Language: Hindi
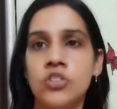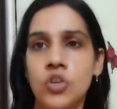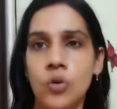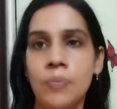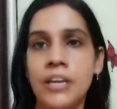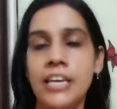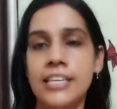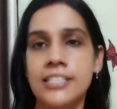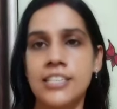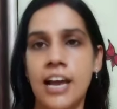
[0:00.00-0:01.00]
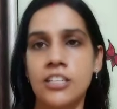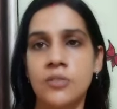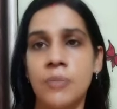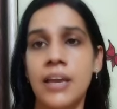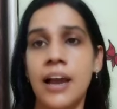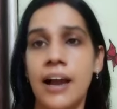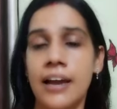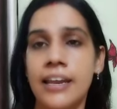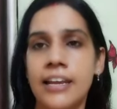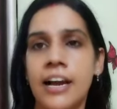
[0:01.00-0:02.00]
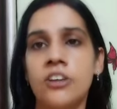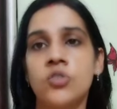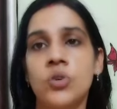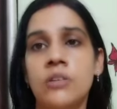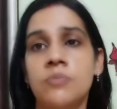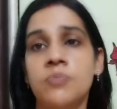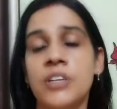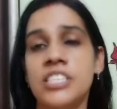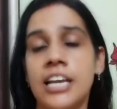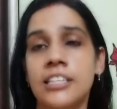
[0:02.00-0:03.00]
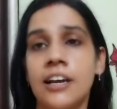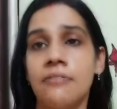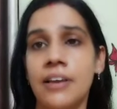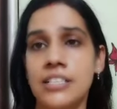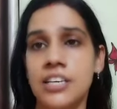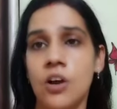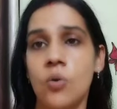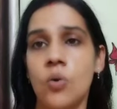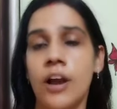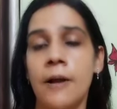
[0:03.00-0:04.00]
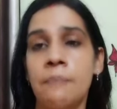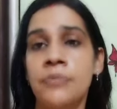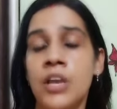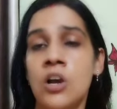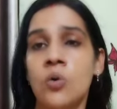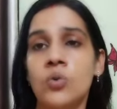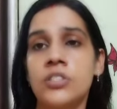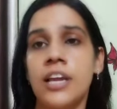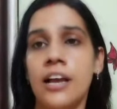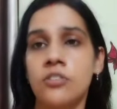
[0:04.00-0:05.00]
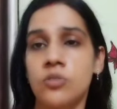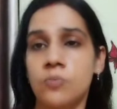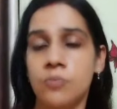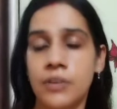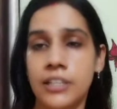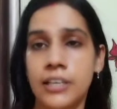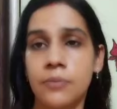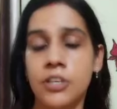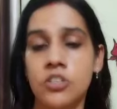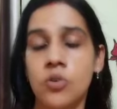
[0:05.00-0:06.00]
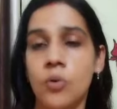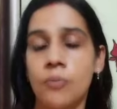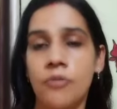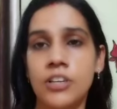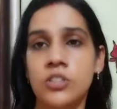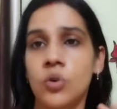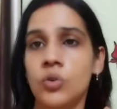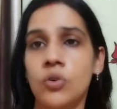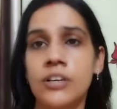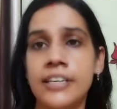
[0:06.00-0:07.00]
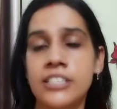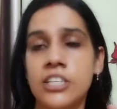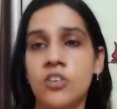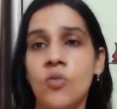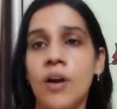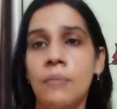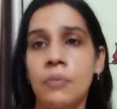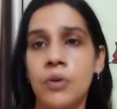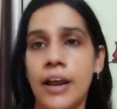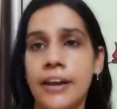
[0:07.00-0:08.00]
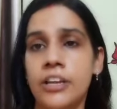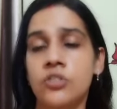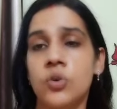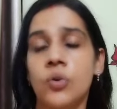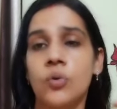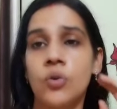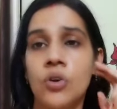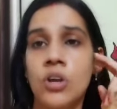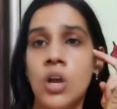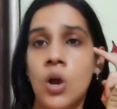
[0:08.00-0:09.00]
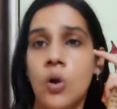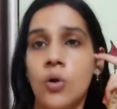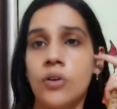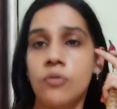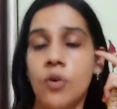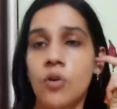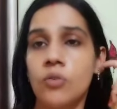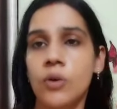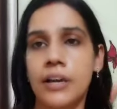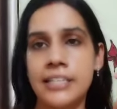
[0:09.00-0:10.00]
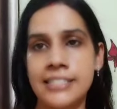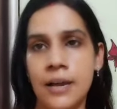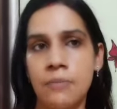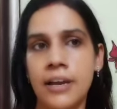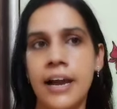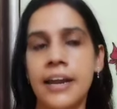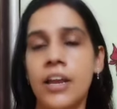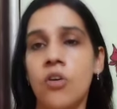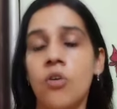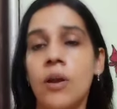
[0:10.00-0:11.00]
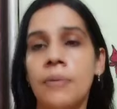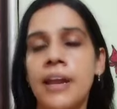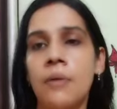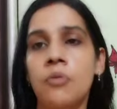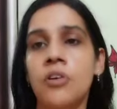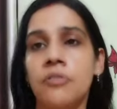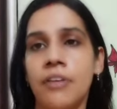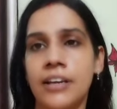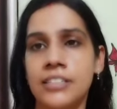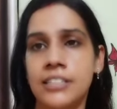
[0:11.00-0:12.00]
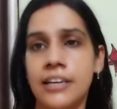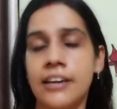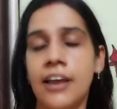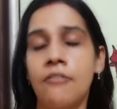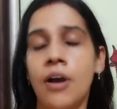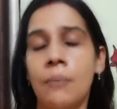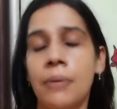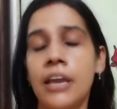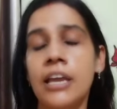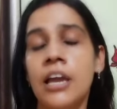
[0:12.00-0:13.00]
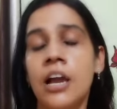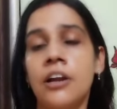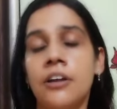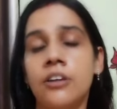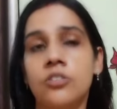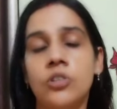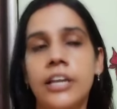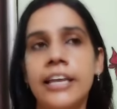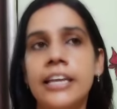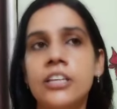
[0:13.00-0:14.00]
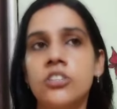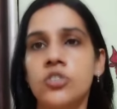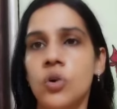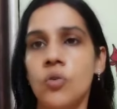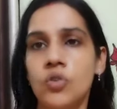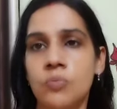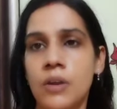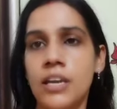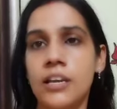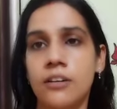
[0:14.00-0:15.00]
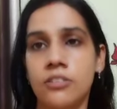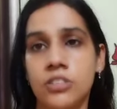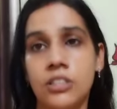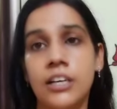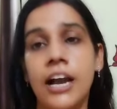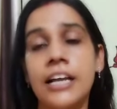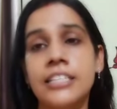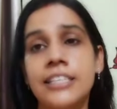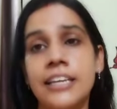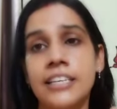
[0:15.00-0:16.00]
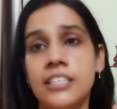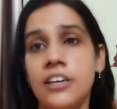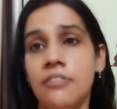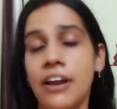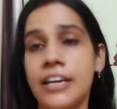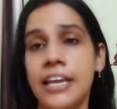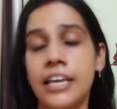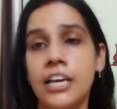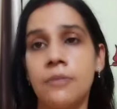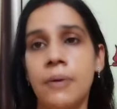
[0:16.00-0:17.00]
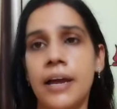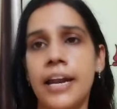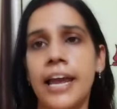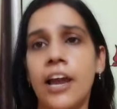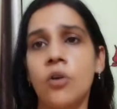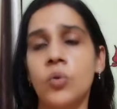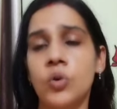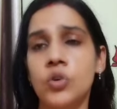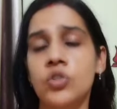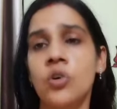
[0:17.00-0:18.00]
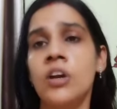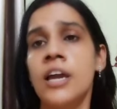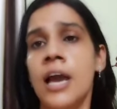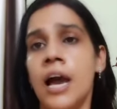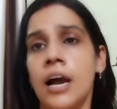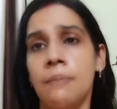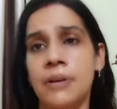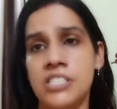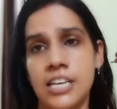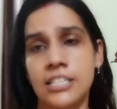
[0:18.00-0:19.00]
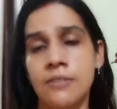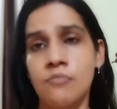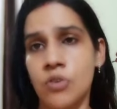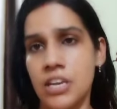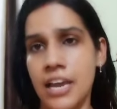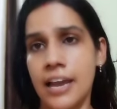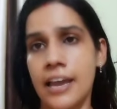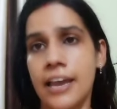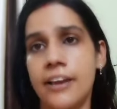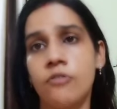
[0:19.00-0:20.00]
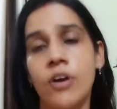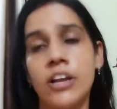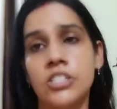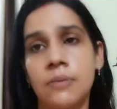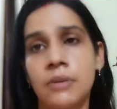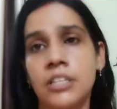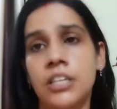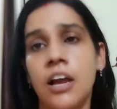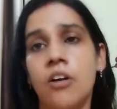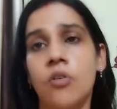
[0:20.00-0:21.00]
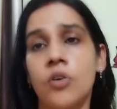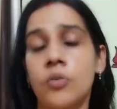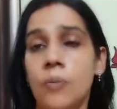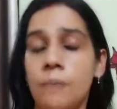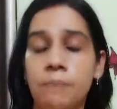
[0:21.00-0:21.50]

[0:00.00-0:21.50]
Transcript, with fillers: जो भी इस टास्क में हारेगा जो कि पंचायत का फैसला होगा उस मतलब कि जो दो दो कंटेस्टेंट को वहां पर बुला रहे हैं जोड़ों को और वो एग्जाम लगा रहे हैं और अपने आप को डिफेंड कर रहे हैं वहां पे लेकिन जो उसमें अच्छी तरीके से डिफाइन नहीं कर पा रहा है उनको जो पंचायत के मुखिया हैं वो है शमिता और